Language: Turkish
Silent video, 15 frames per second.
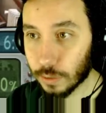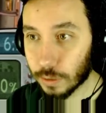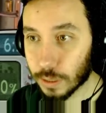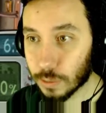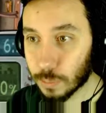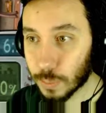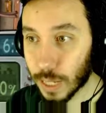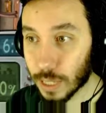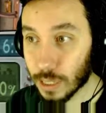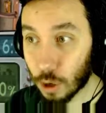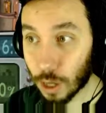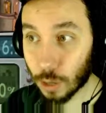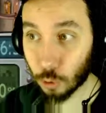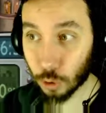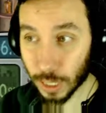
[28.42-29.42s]
Evet biraz
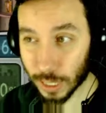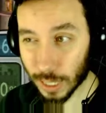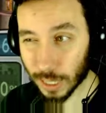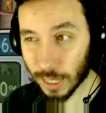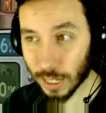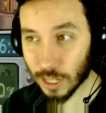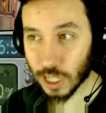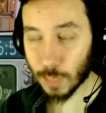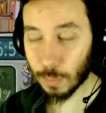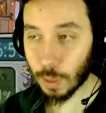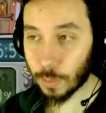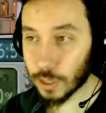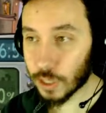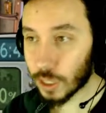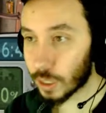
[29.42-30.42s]
olaylar genişlemeye
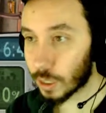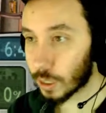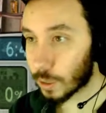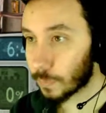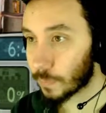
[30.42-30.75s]
başladı.